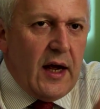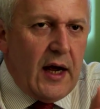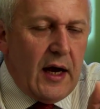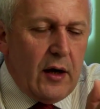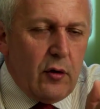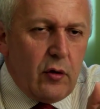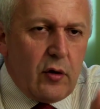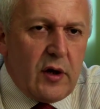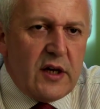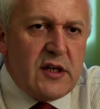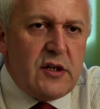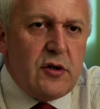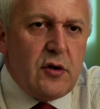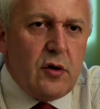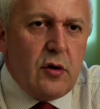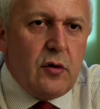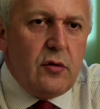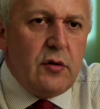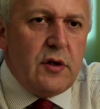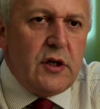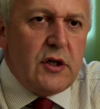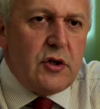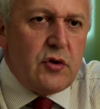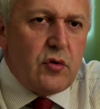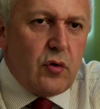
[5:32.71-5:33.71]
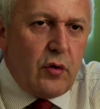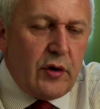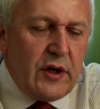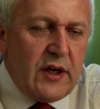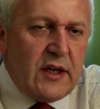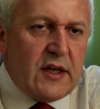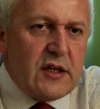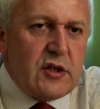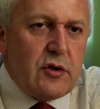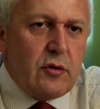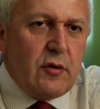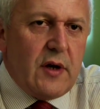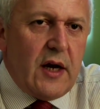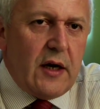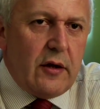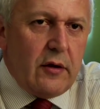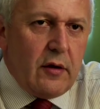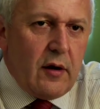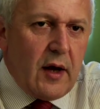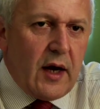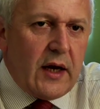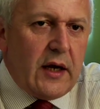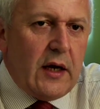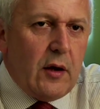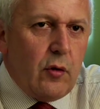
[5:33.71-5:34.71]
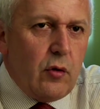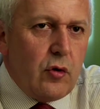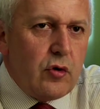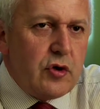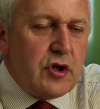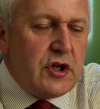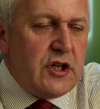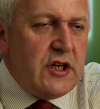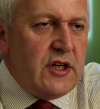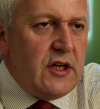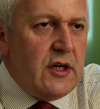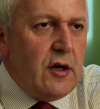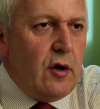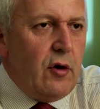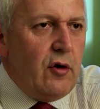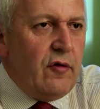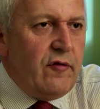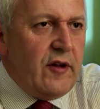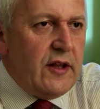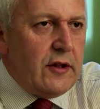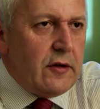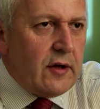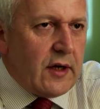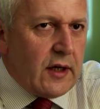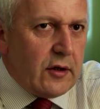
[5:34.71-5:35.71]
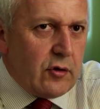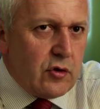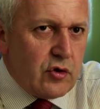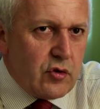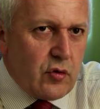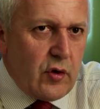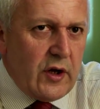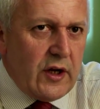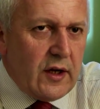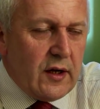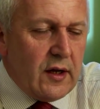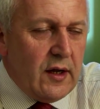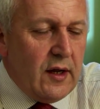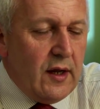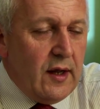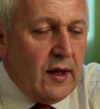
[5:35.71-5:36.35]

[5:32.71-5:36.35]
à l'occasion des Journées nationales de l'archéologie le 24 juin.